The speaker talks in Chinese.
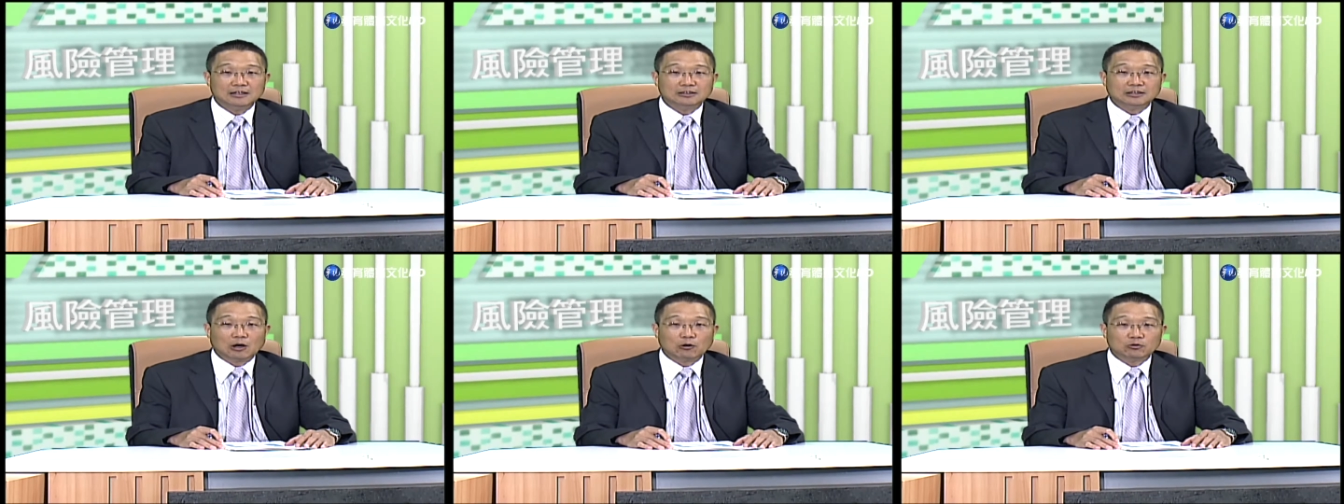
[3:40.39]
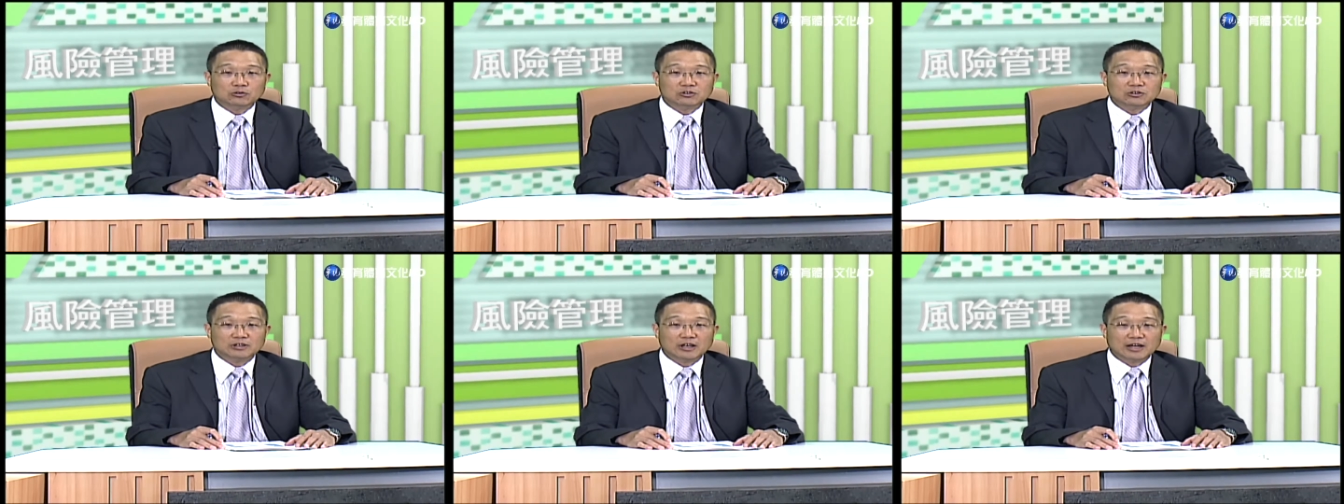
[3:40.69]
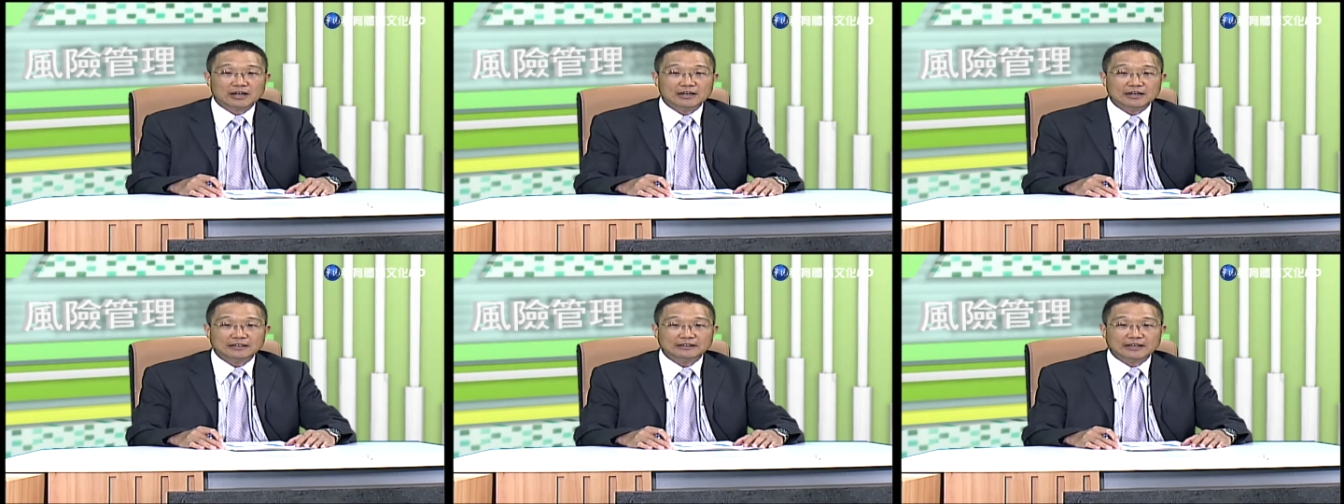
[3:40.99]
导致
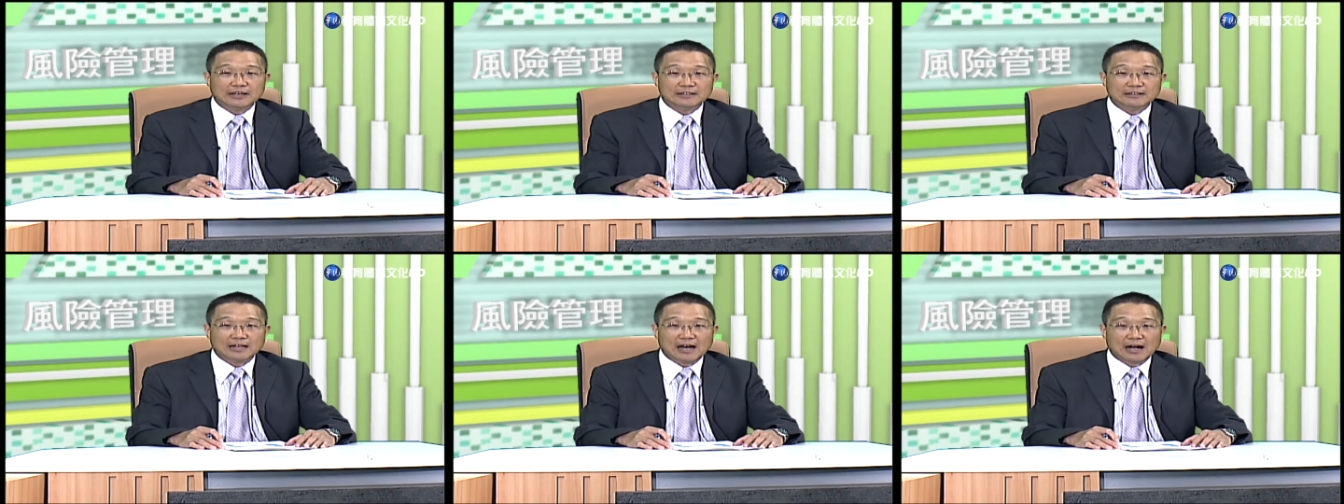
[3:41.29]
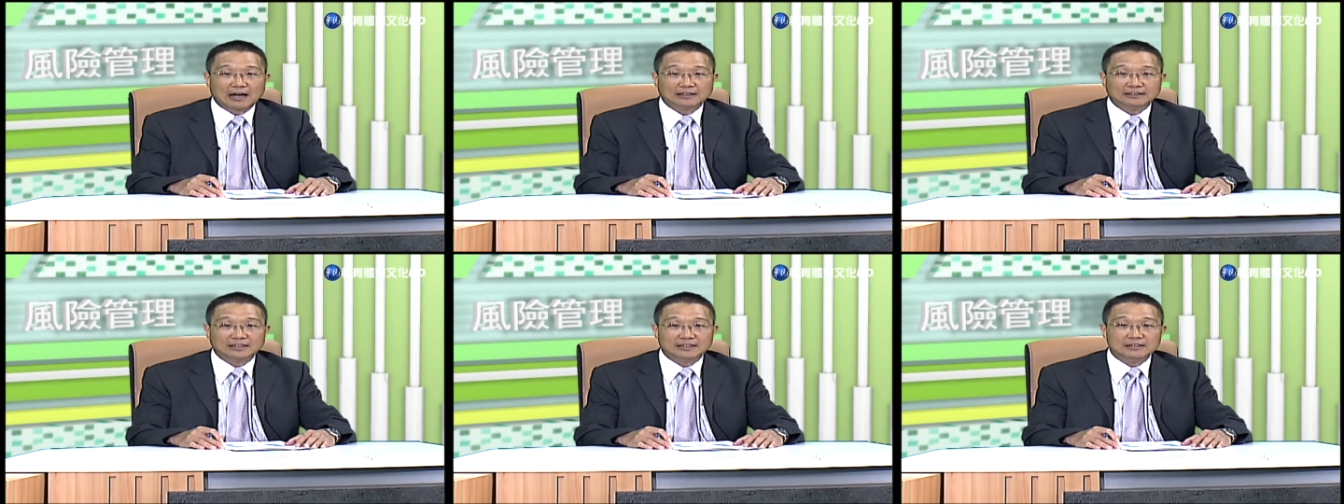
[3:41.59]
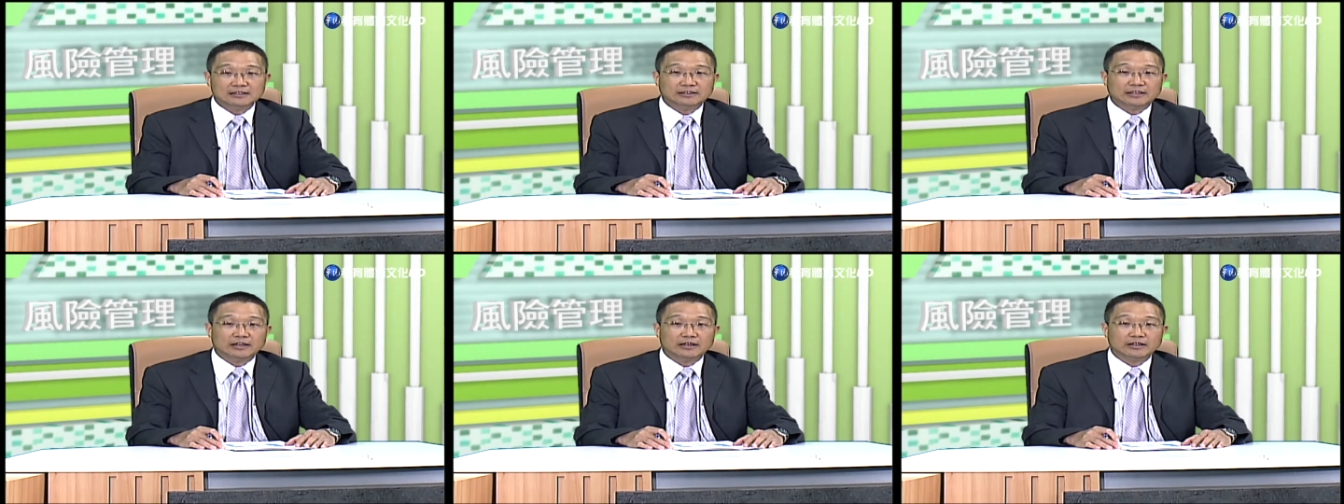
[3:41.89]
呢电塔
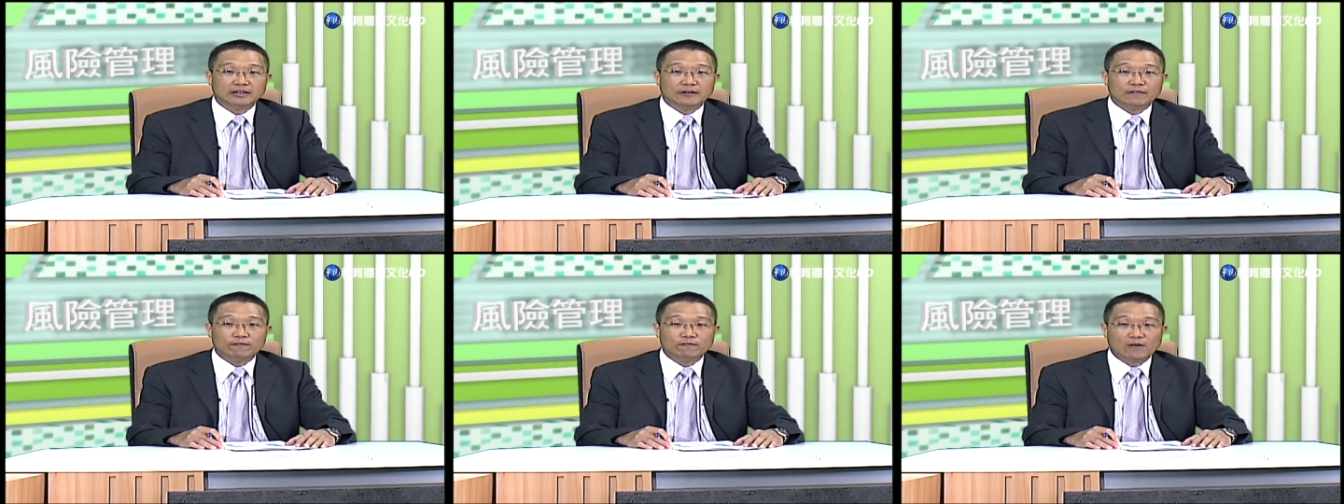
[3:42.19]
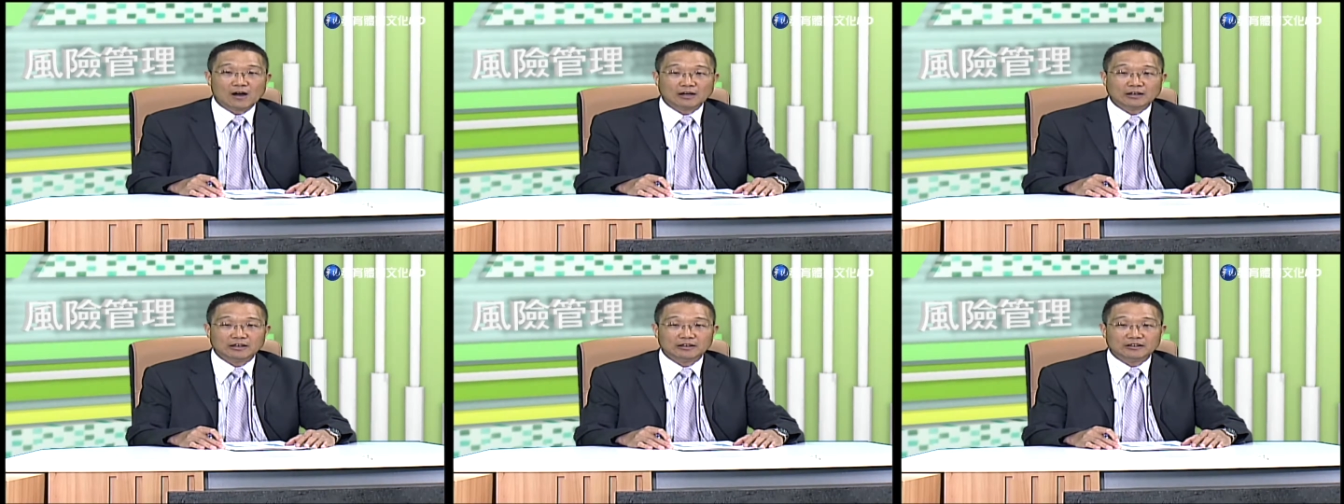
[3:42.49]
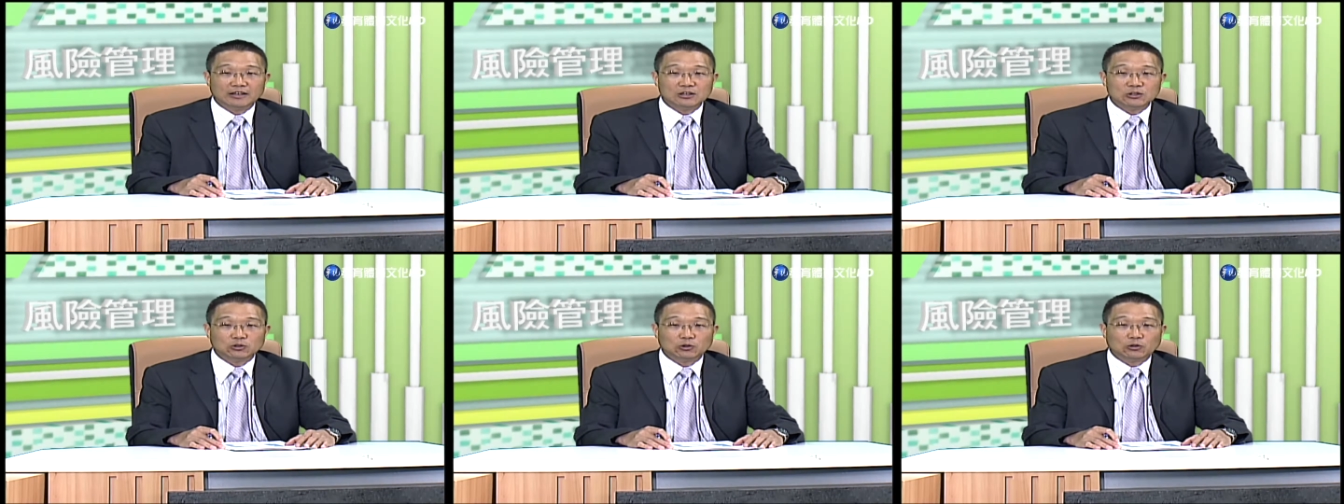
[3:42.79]
倾斜引发的
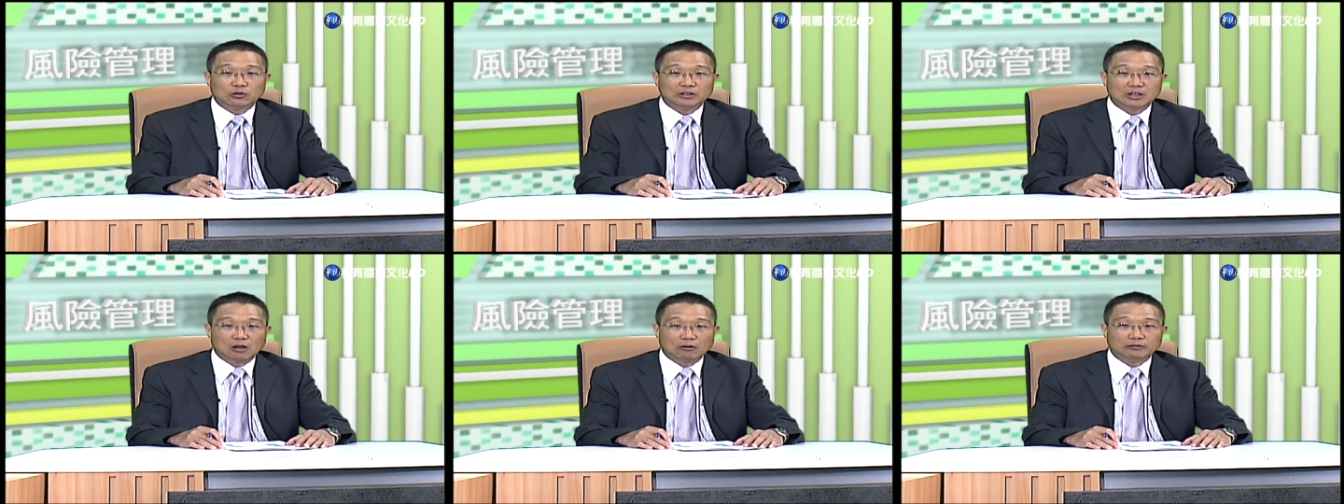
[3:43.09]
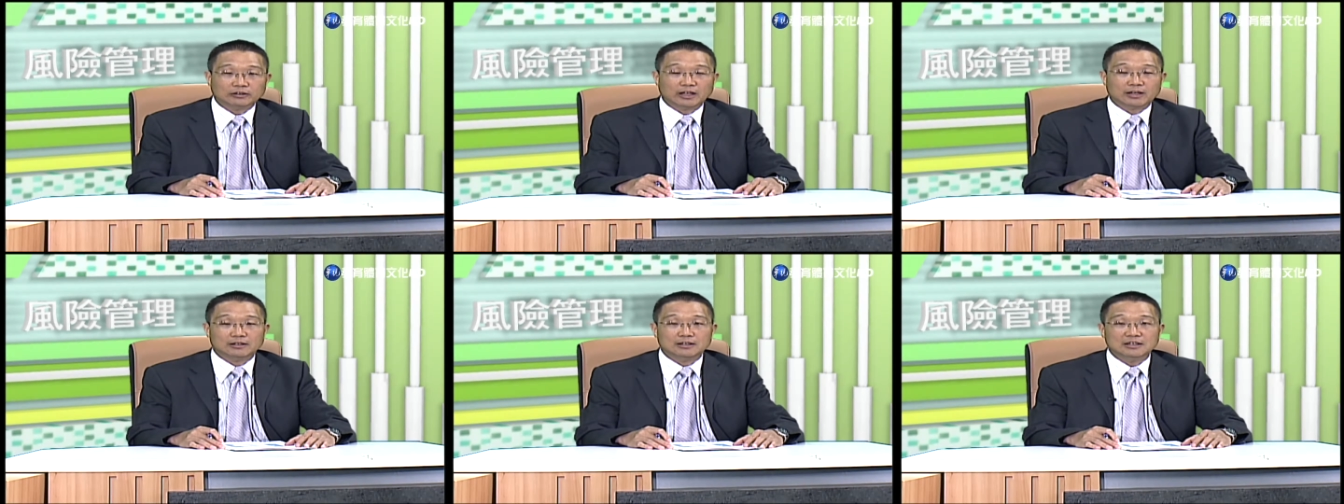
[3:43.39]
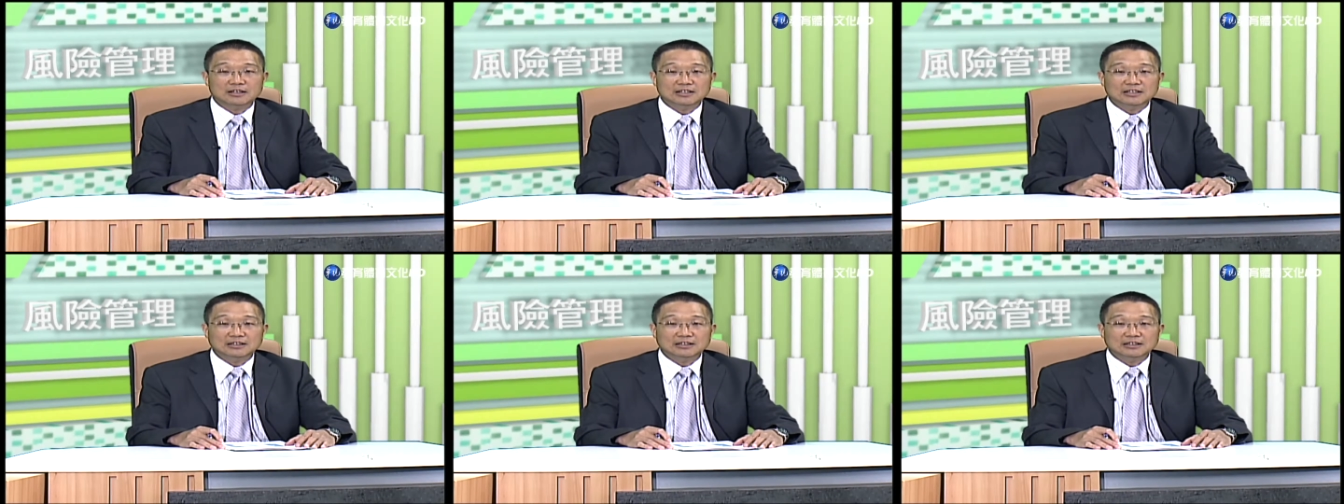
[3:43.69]
连锁跳电，